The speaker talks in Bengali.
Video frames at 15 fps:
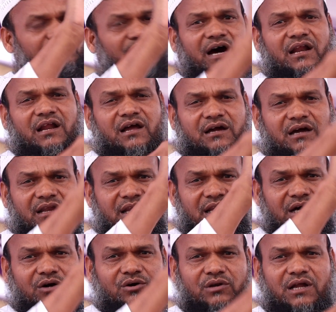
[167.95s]
বারা
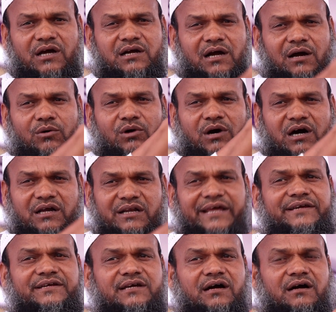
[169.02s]
কাল্লা হলাকা ও
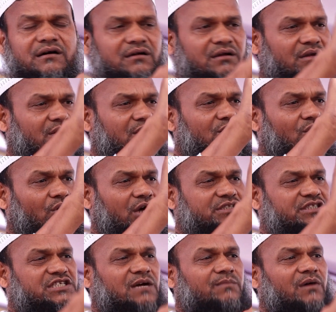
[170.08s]
আলাইকা ও
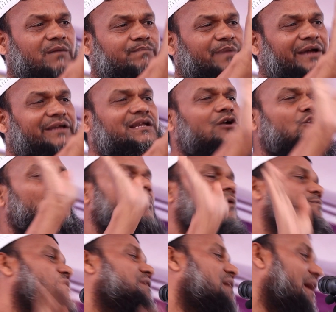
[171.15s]
জামা বাইনা কমা
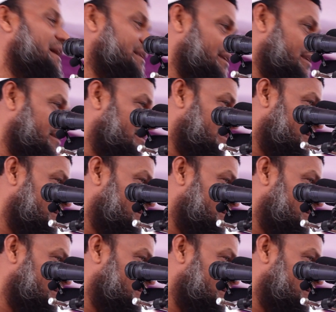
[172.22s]
ফি খাইরিন